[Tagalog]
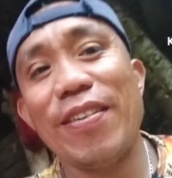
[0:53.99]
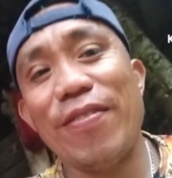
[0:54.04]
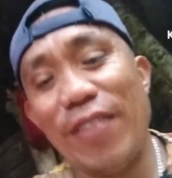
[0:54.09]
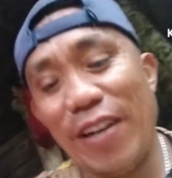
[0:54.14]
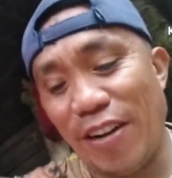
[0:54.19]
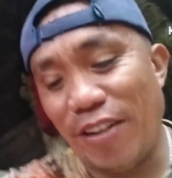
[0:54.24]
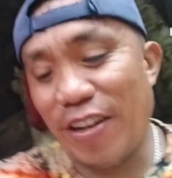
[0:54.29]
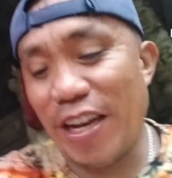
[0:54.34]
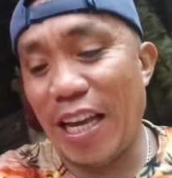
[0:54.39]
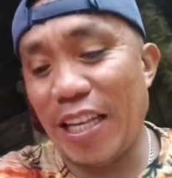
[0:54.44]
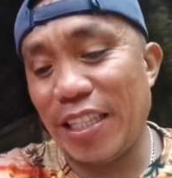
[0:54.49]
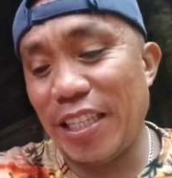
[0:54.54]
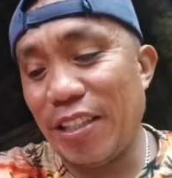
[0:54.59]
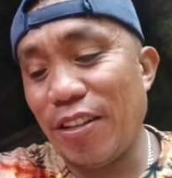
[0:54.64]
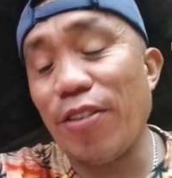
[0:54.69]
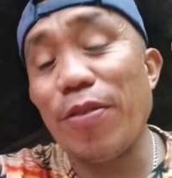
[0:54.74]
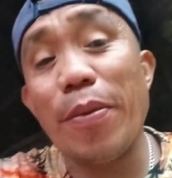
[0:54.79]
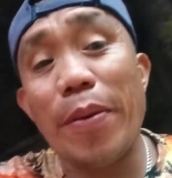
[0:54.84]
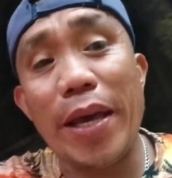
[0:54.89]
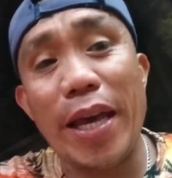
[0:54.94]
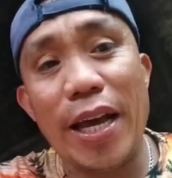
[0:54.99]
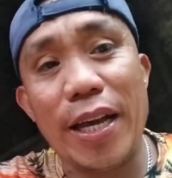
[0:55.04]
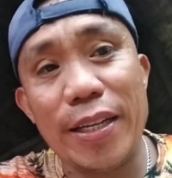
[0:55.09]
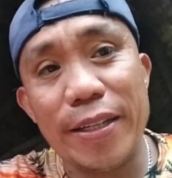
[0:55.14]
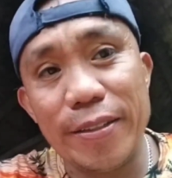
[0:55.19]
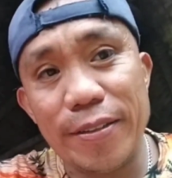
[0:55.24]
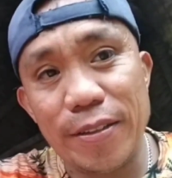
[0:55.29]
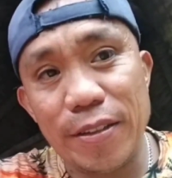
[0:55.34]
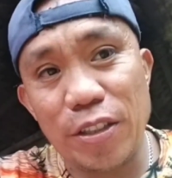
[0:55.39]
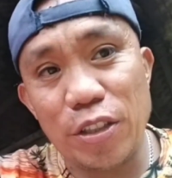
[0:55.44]
Pero guys, ito, mamaya,
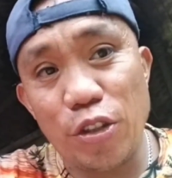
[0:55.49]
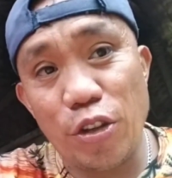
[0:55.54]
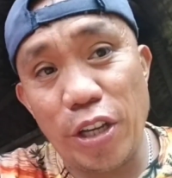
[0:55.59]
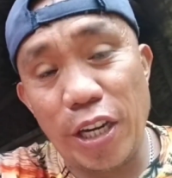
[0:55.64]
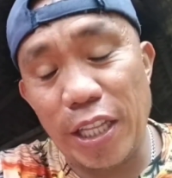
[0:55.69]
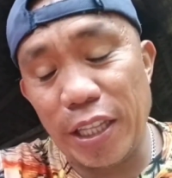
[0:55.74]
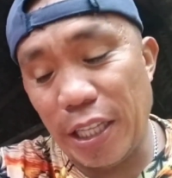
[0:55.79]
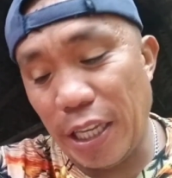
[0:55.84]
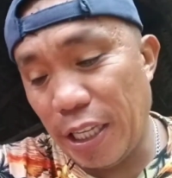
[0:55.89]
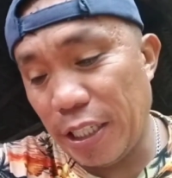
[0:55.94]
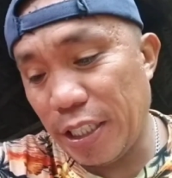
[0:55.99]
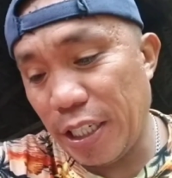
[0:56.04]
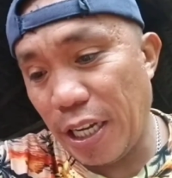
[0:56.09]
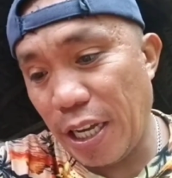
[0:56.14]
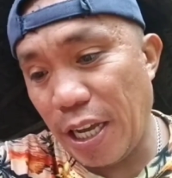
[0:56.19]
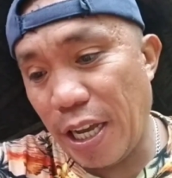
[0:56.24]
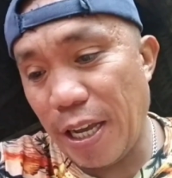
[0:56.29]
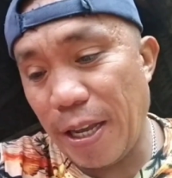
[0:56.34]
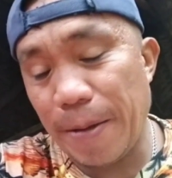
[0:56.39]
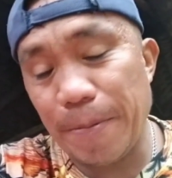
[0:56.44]
lutuin natin at saka